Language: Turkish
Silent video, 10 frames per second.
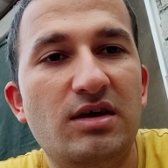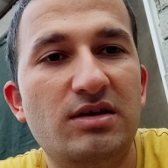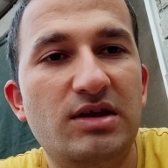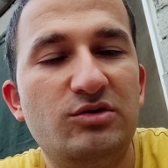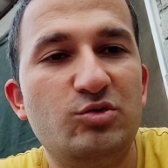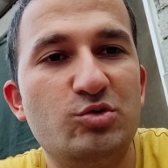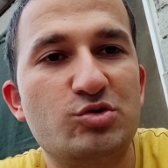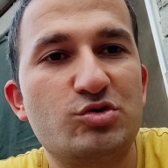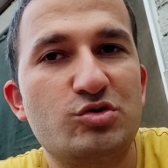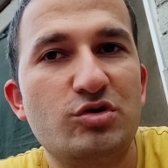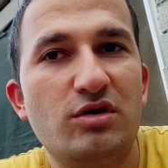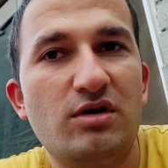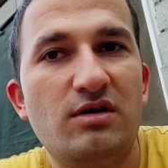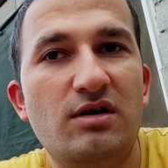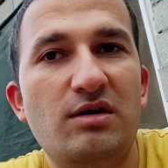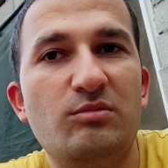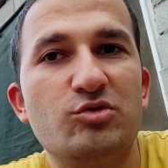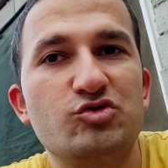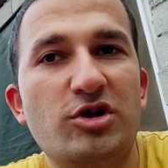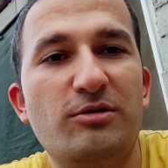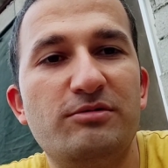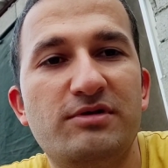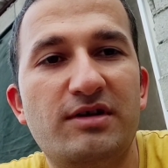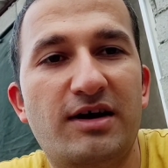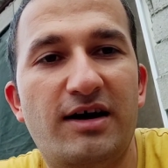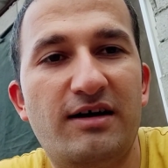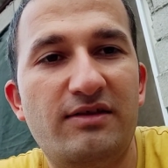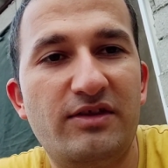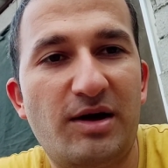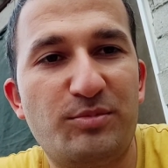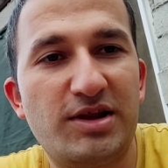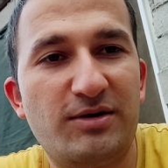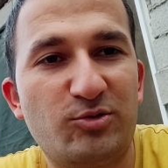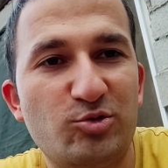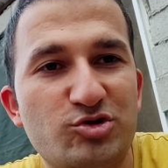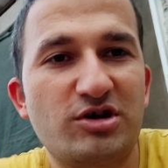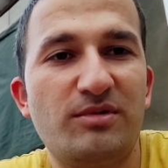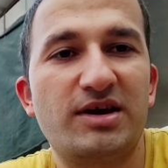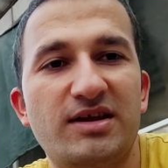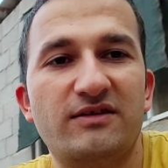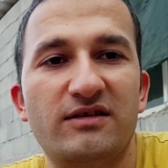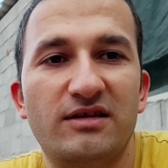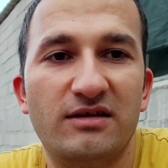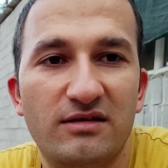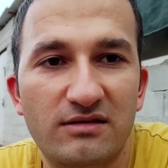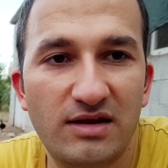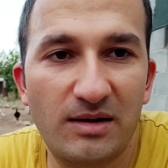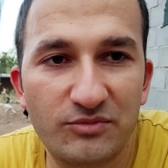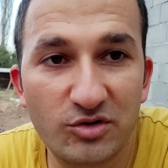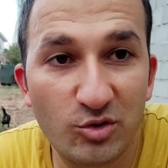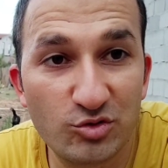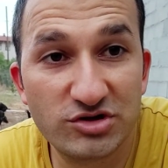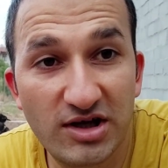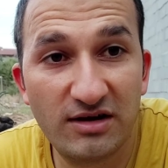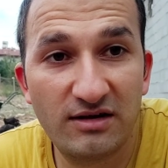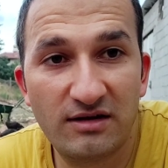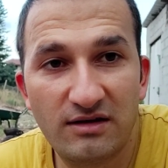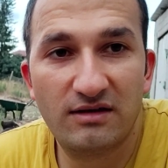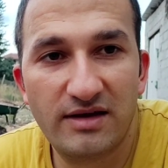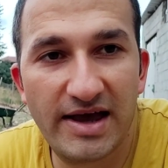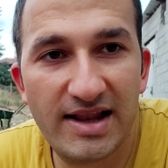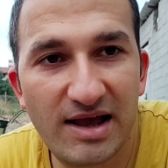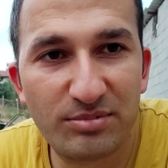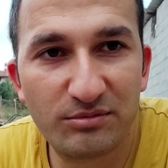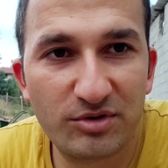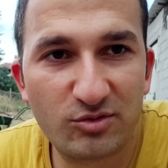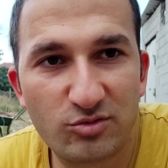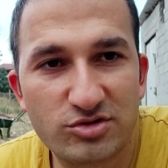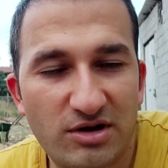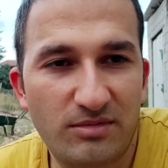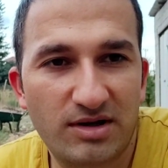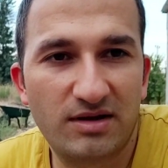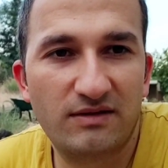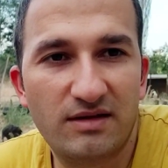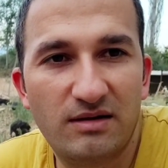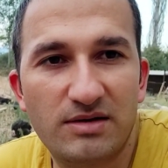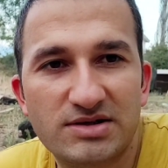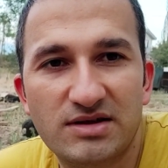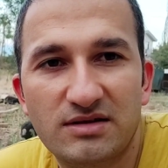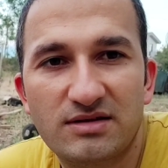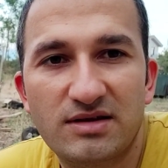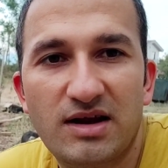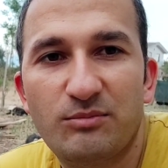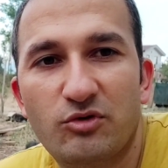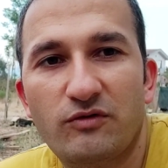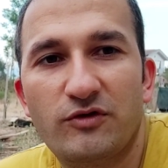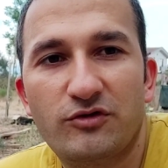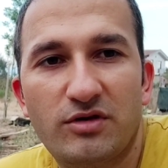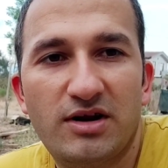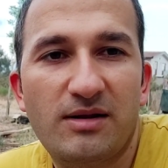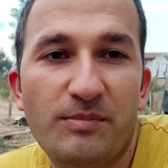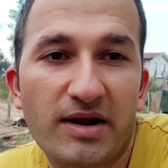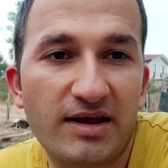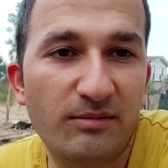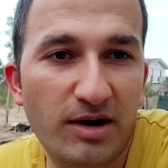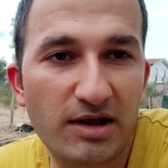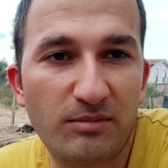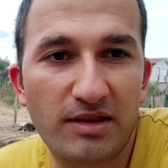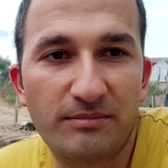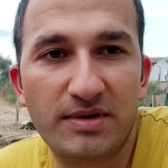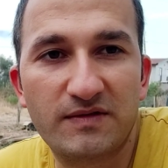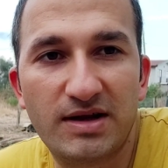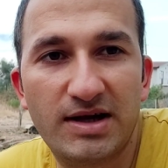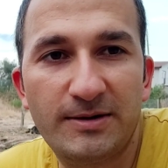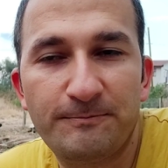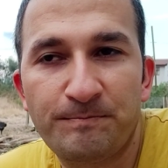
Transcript: 700 buzdolabında yapılan kuluçka makinesini ne yaptık? Önce el yapımı bir kuluçka makinesiyle başladık. Direkt profesyonelde parayı bayılmadım mesela.